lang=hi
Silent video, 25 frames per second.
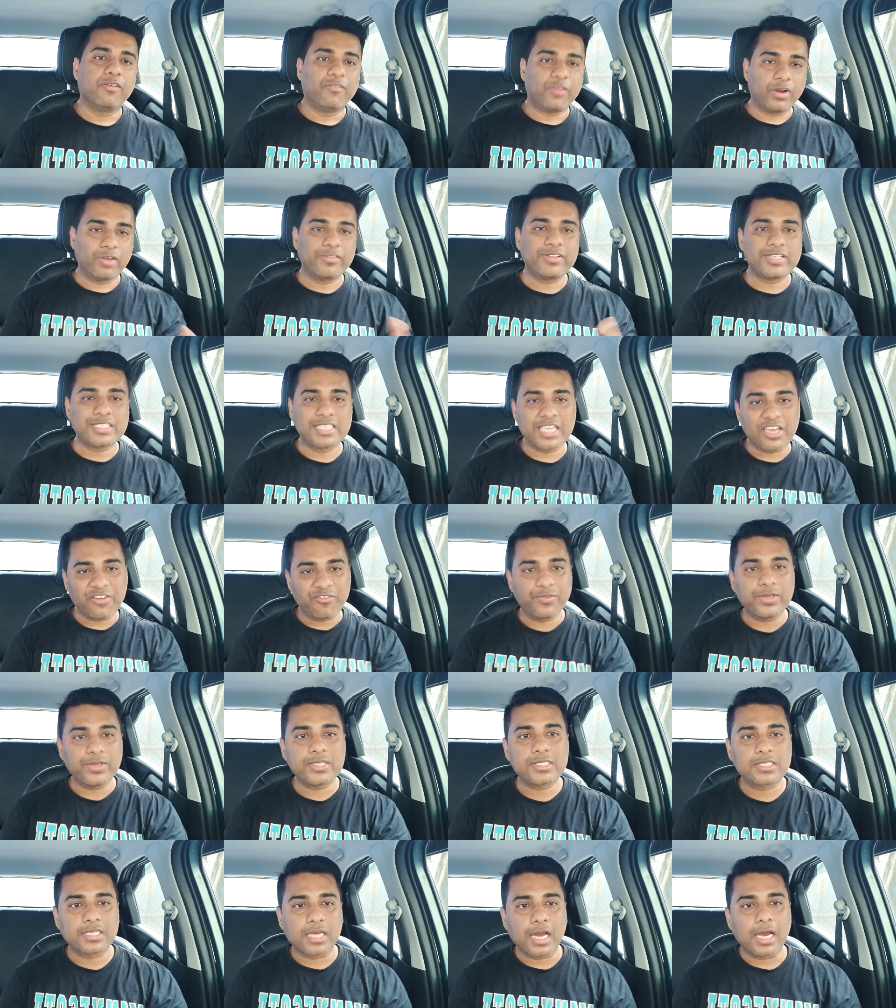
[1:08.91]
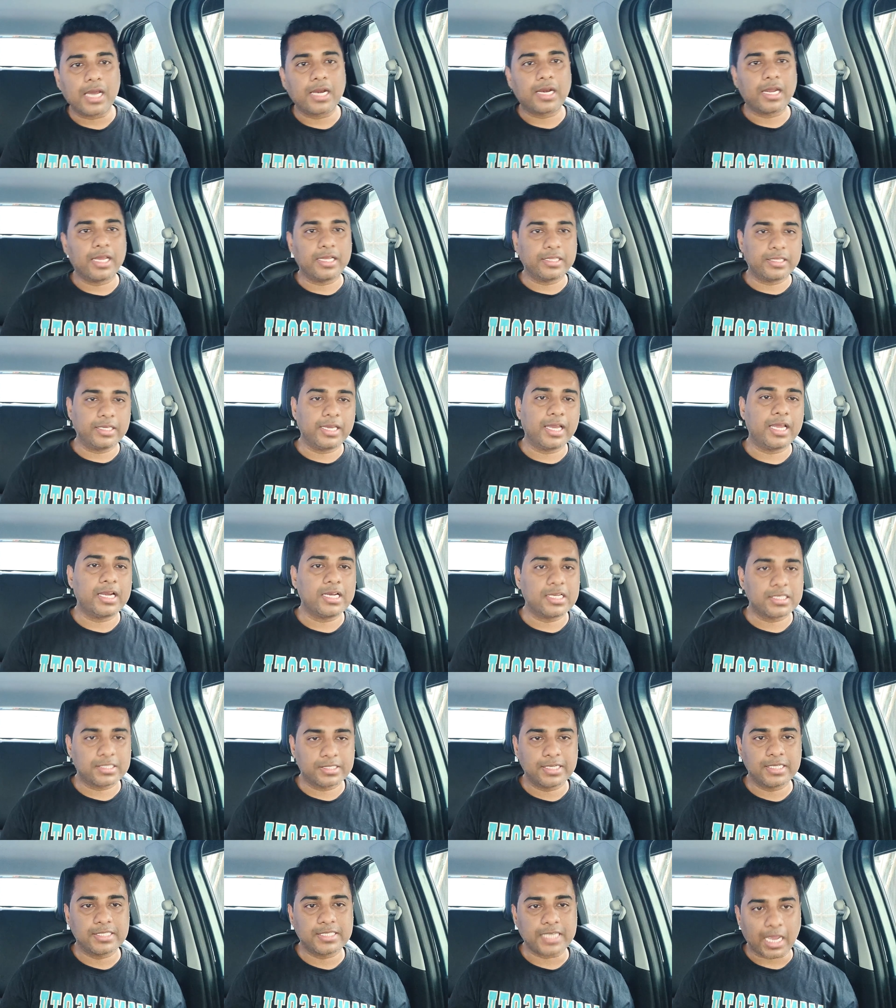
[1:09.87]
वन ऑफ द सेफेस्ट कार रही थी एंड
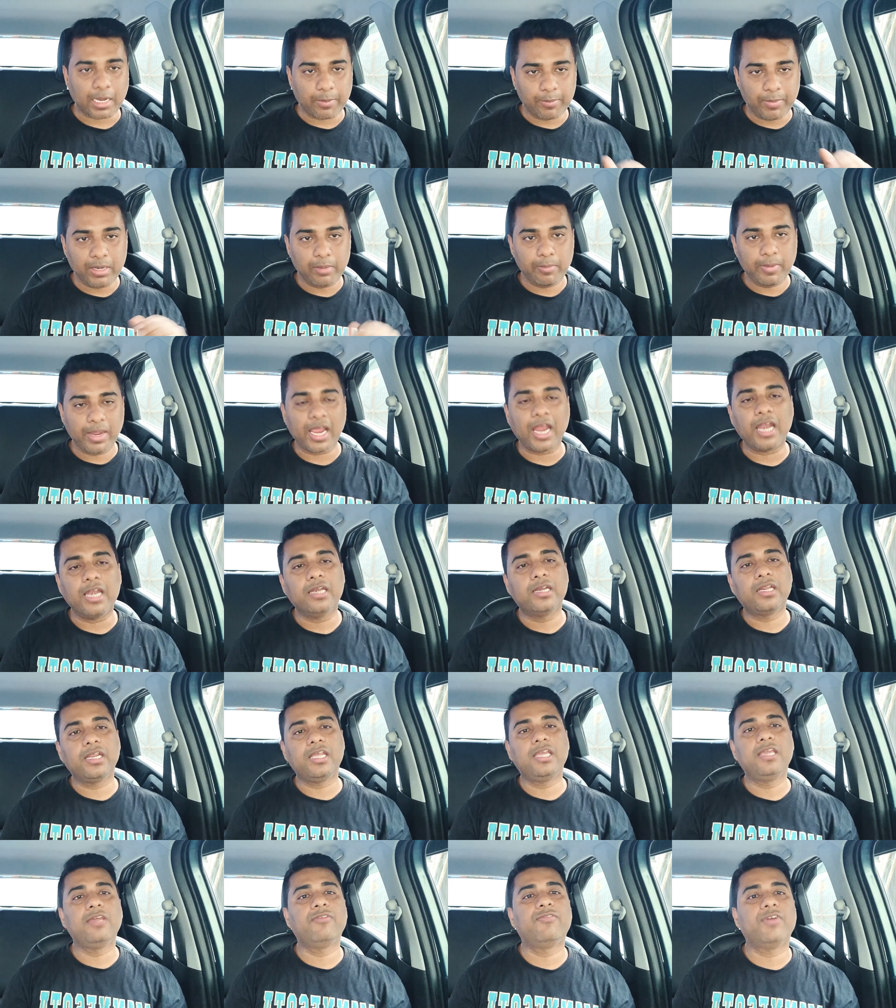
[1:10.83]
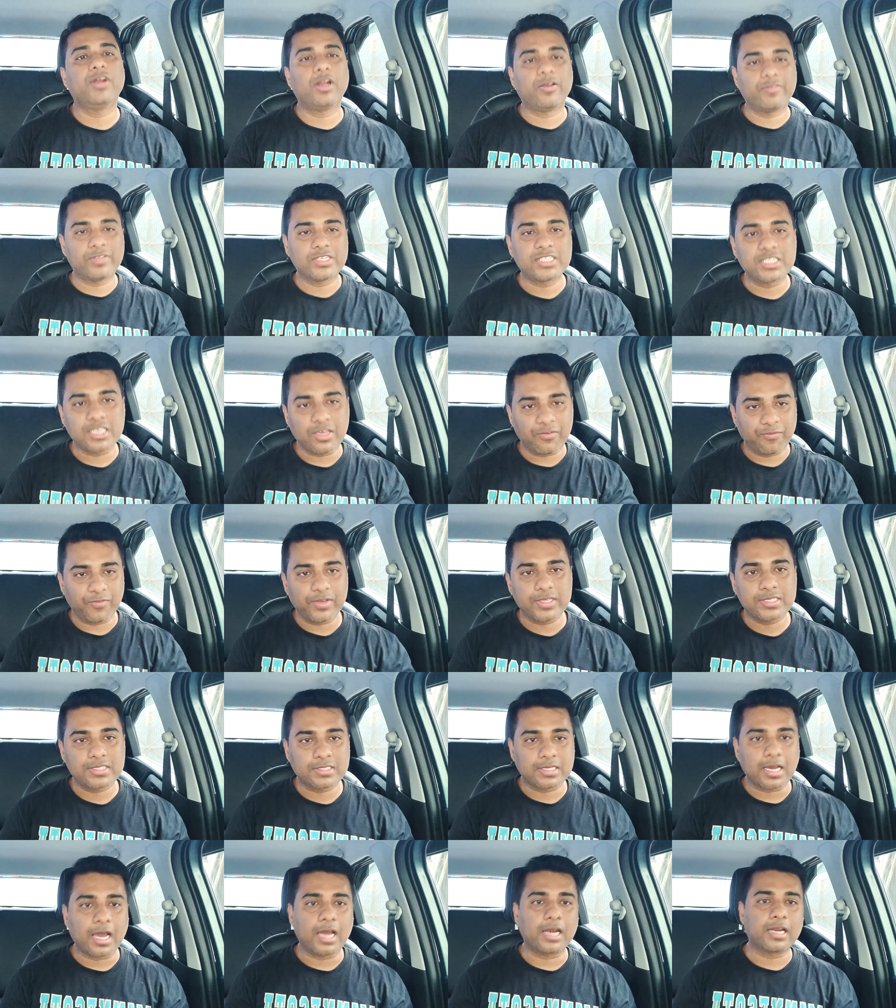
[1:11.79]
इसने सेगमेंट में एंट्री ही वन ऑफ द
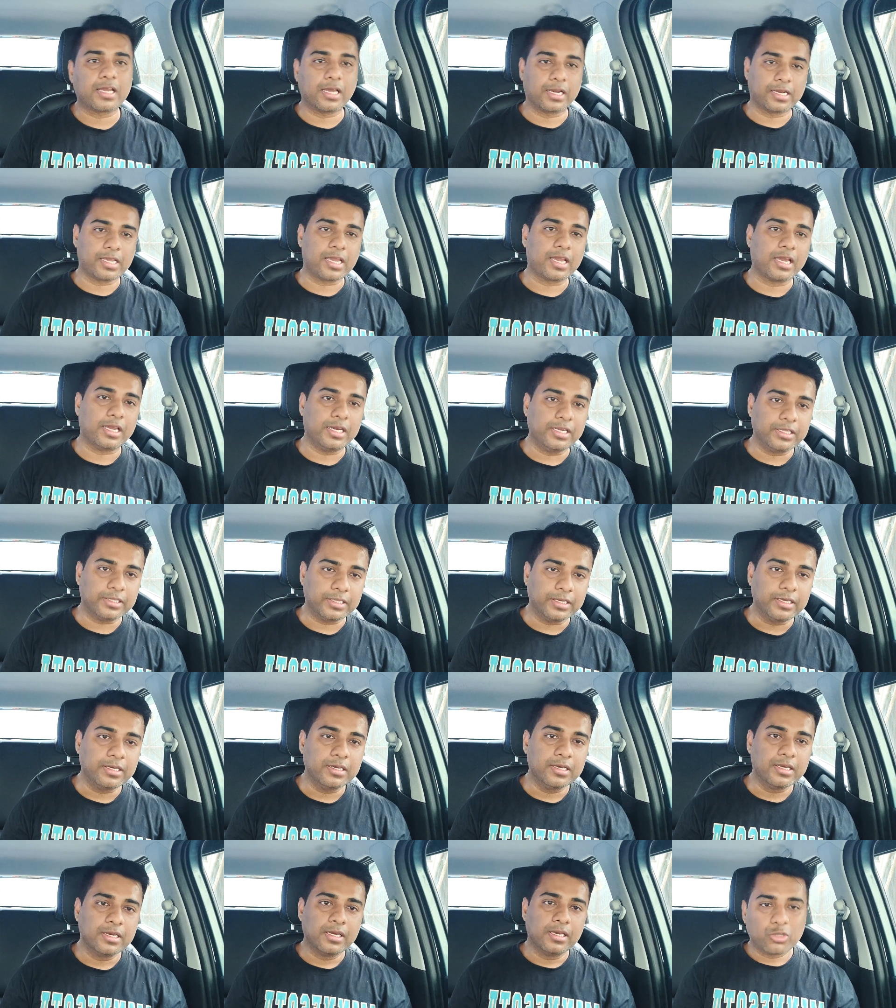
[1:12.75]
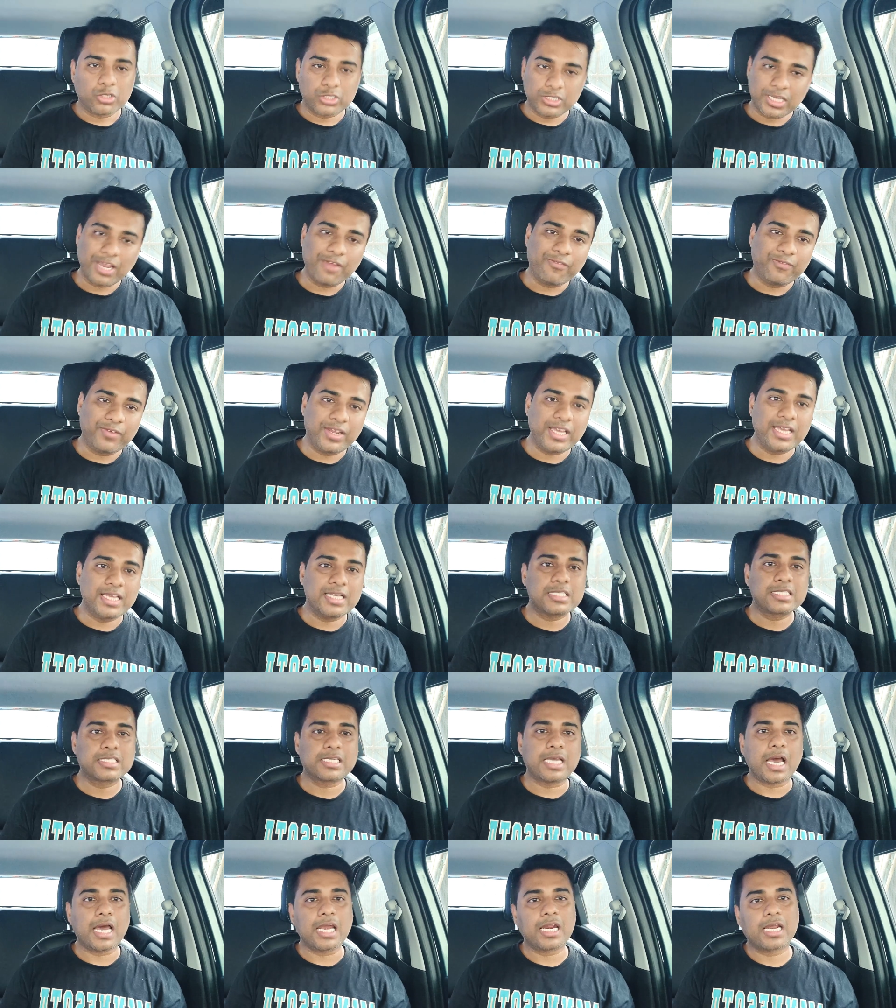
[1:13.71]
सेफेस्ट कार करके करी थी तो सेफ्टी
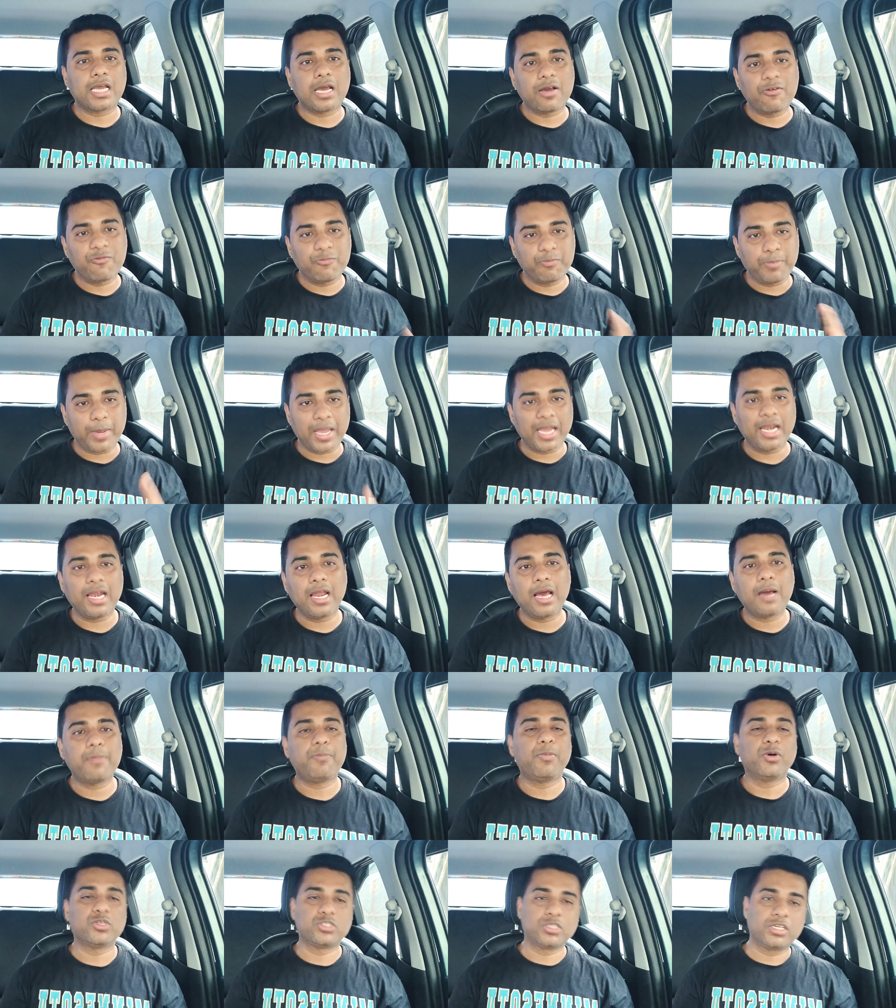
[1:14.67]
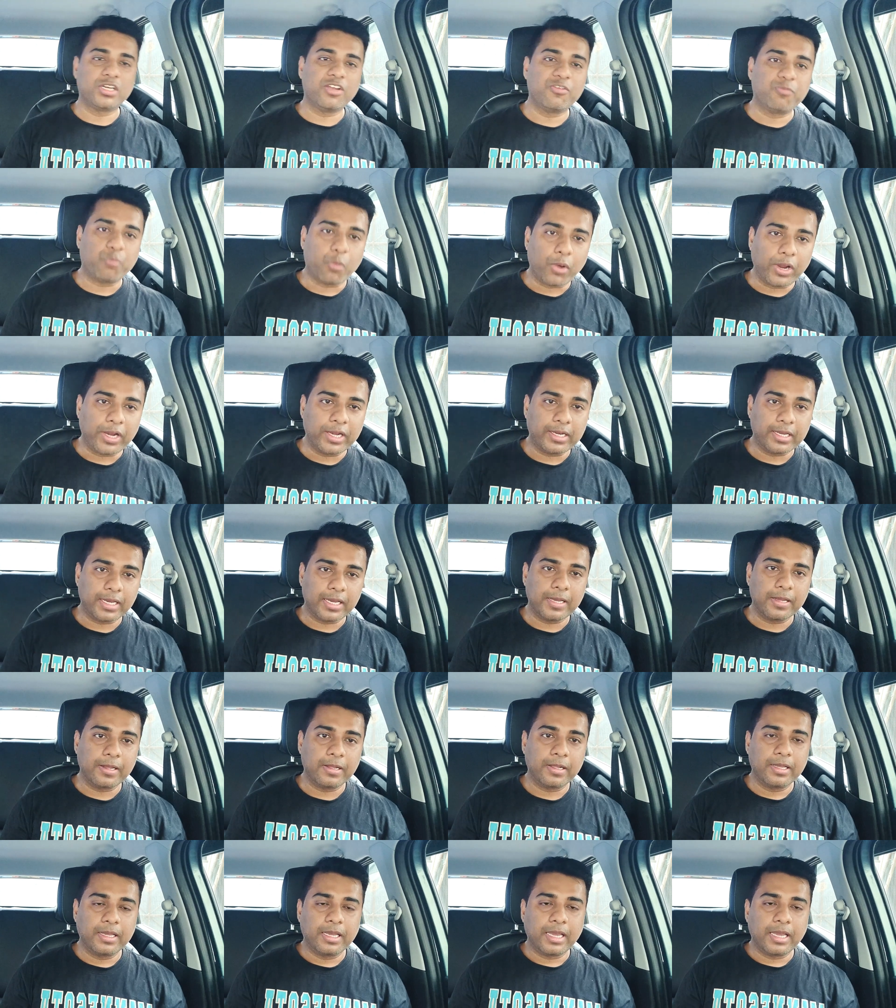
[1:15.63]
इस कार का पहला पॉजिटिव पॉइंट है